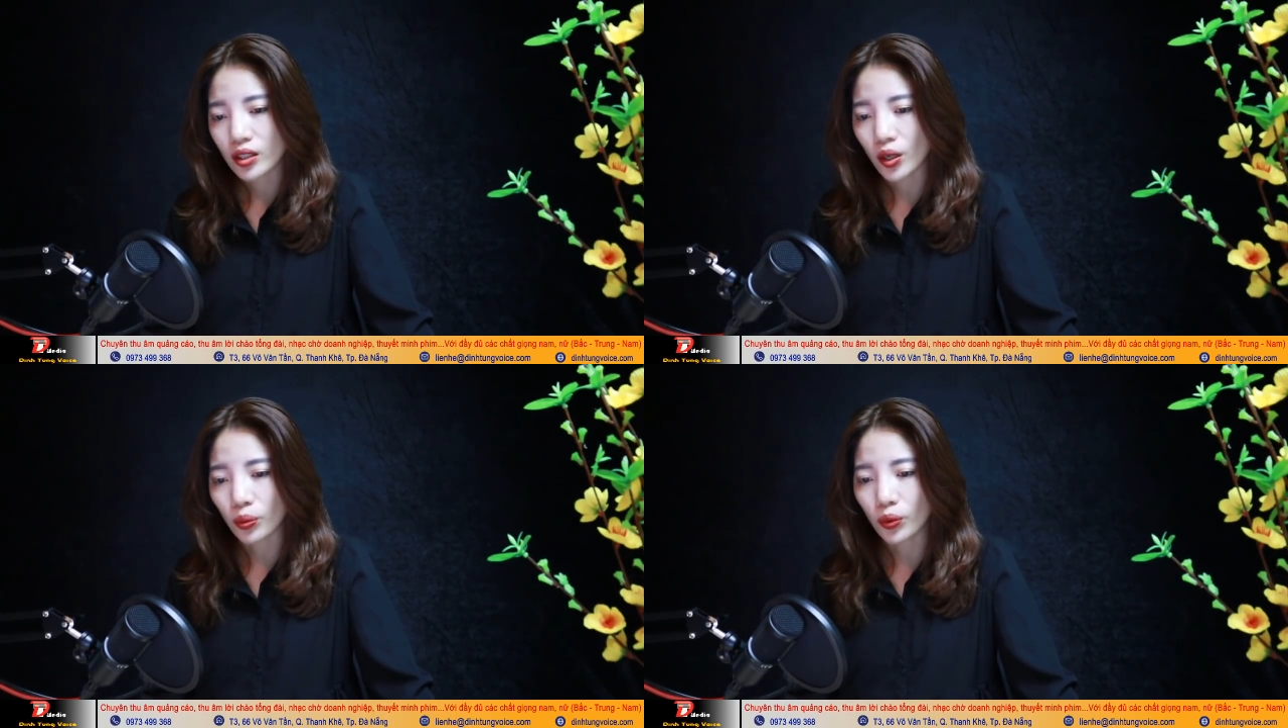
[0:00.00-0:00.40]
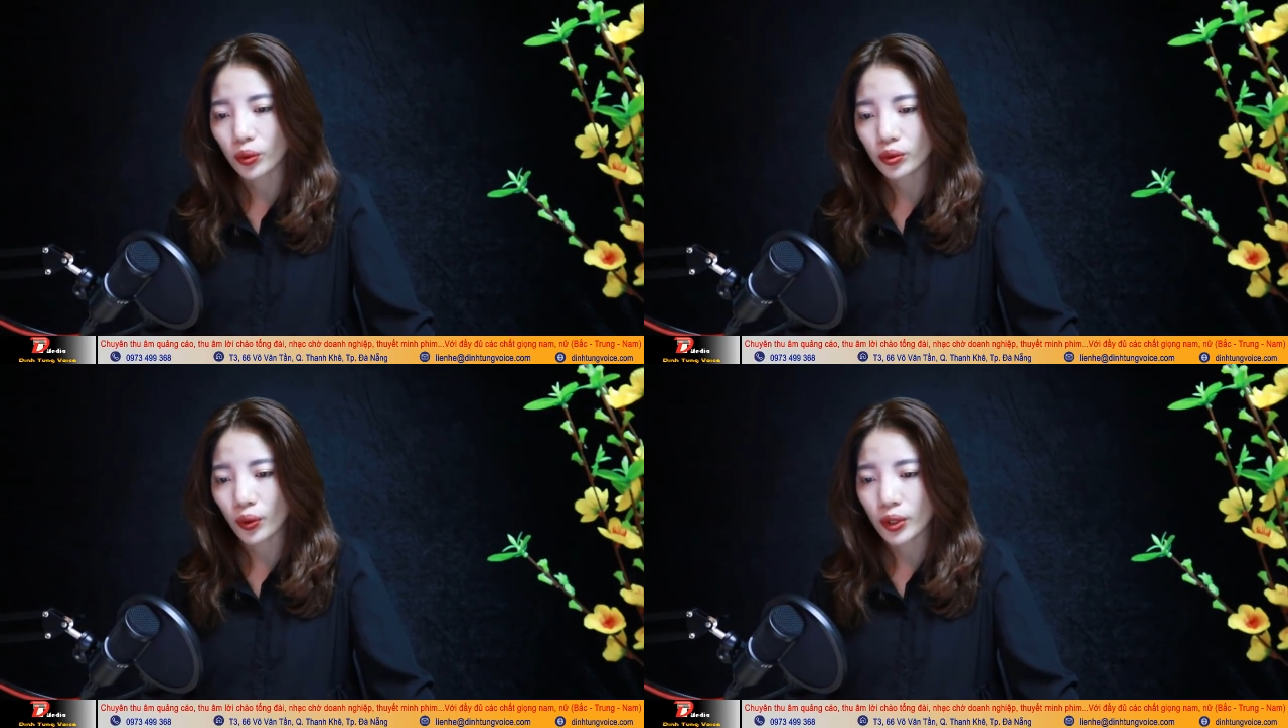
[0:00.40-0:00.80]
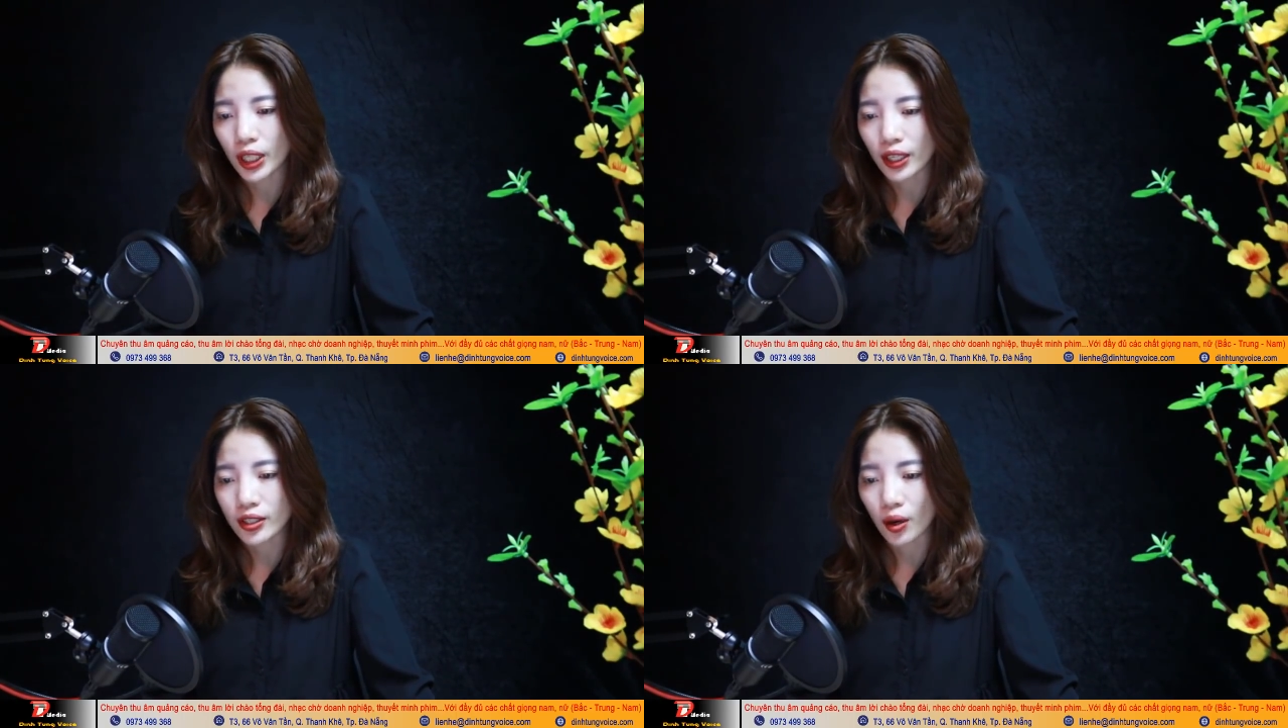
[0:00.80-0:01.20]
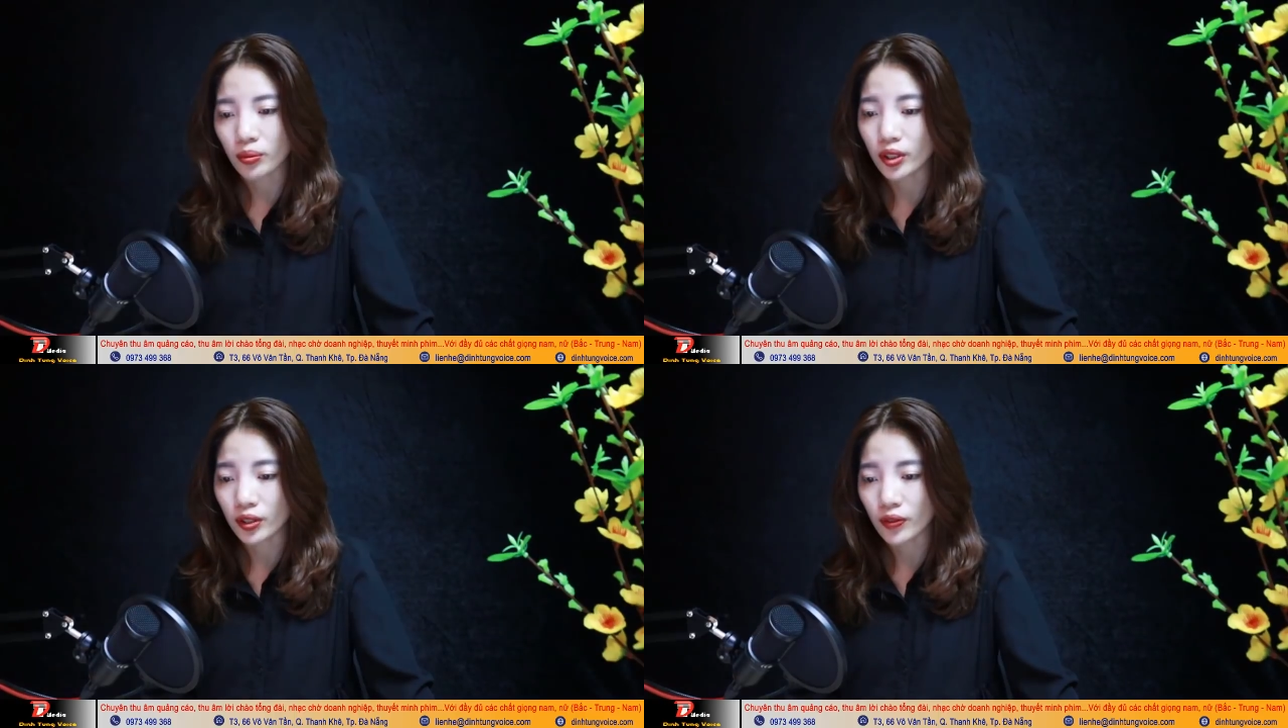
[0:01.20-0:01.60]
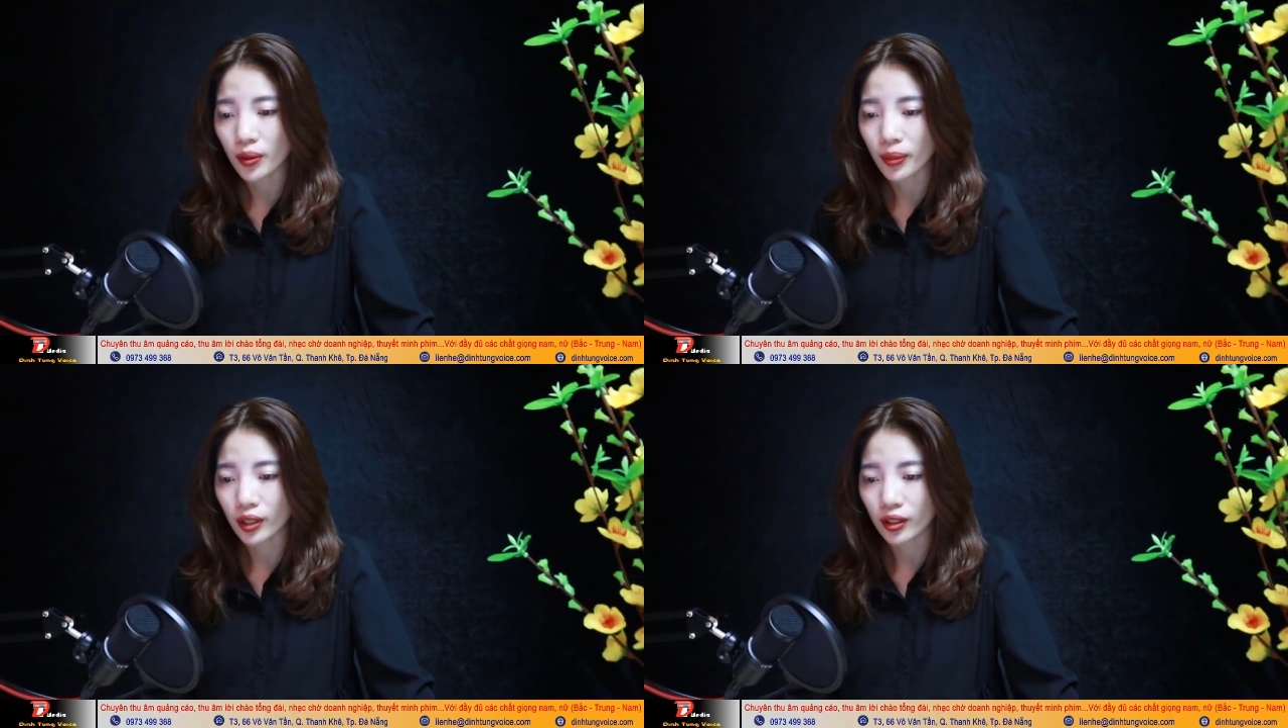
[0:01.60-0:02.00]
Chồng cũ tôi nhanh chóng cưới
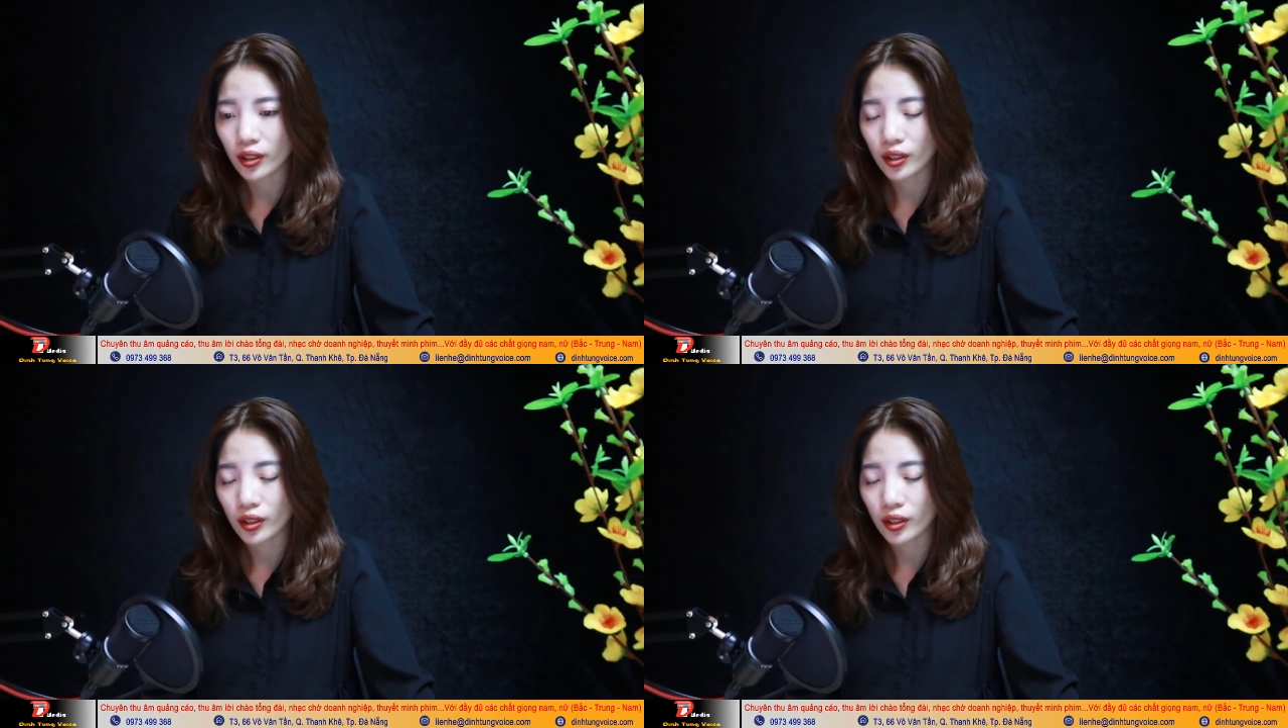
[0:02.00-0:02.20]
vợ mới.